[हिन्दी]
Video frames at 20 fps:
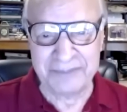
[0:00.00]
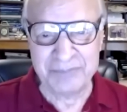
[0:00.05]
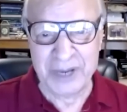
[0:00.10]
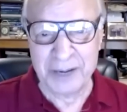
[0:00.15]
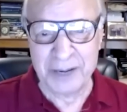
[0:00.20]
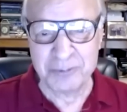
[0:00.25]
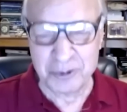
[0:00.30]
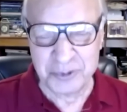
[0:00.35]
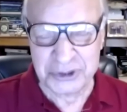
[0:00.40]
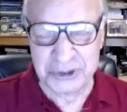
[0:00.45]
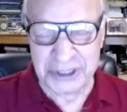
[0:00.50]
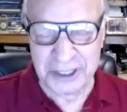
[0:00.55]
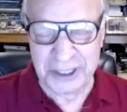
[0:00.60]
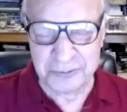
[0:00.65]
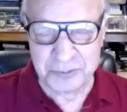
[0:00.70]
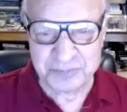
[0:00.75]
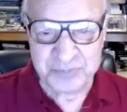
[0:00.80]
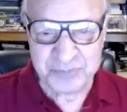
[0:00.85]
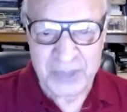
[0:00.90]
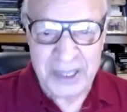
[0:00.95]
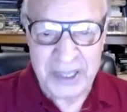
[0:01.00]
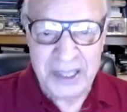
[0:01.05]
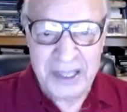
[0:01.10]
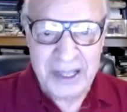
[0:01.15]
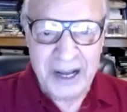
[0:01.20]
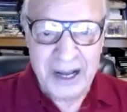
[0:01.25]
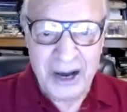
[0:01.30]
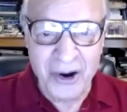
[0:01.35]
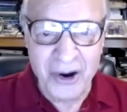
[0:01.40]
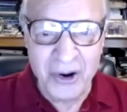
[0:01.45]
मैं आपको बताऊं
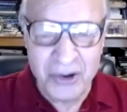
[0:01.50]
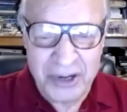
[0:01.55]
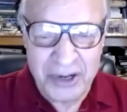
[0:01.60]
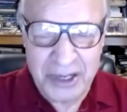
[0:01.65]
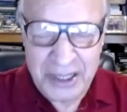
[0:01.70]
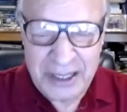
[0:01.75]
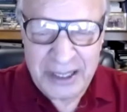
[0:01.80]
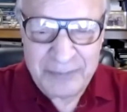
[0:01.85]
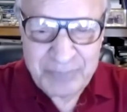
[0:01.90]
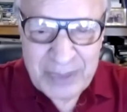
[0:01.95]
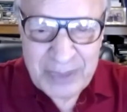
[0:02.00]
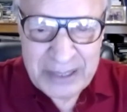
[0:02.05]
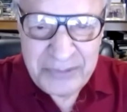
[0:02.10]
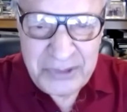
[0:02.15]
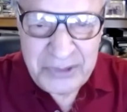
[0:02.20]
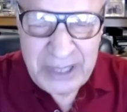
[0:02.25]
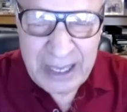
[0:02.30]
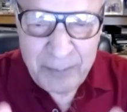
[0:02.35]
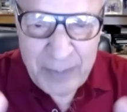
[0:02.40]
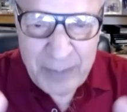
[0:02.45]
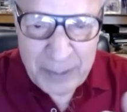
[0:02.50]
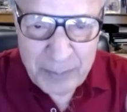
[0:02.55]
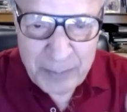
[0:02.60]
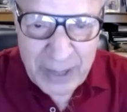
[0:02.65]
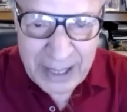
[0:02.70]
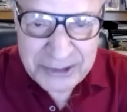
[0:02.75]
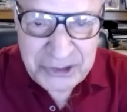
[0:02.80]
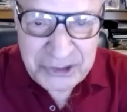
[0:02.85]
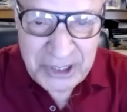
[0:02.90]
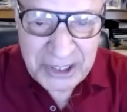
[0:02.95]
और ये मैं
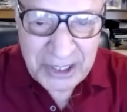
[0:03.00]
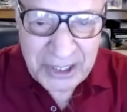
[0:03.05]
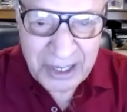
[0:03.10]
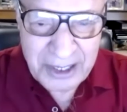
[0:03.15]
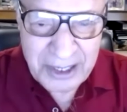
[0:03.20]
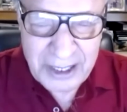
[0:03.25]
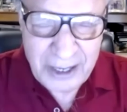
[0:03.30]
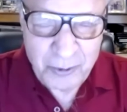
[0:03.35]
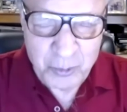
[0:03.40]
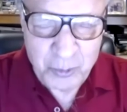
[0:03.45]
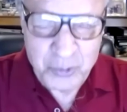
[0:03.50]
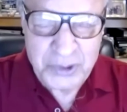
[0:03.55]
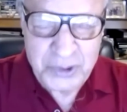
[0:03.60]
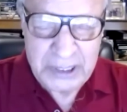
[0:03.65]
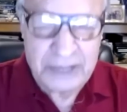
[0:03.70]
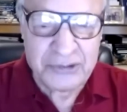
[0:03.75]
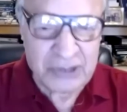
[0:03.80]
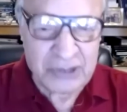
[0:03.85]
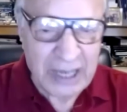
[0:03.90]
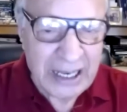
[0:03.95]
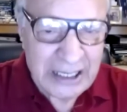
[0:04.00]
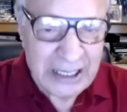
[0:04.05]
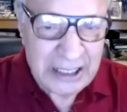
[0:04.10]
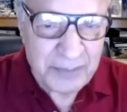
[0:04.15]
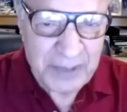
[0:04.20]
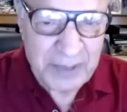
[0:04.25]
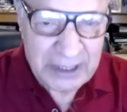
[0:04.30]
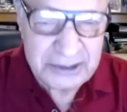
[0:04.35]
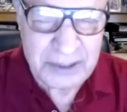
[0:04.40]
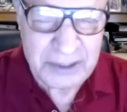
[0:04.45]
बात ये कर रहा हूं कि इसराइल की
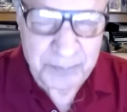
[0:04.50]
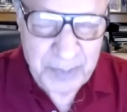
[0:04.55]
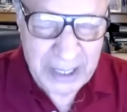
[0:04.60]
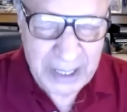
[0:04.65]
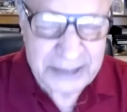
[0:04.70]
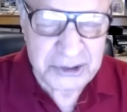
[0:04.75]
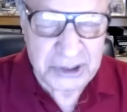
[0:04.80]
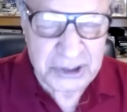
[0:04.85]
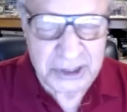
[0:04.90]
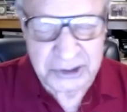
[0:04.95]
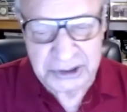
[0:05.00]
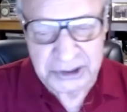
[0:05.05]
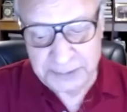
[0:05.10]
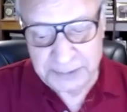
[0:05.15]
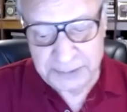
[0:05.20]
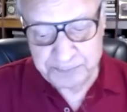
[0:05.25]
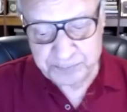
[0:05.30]
मैंने जब बात कर दी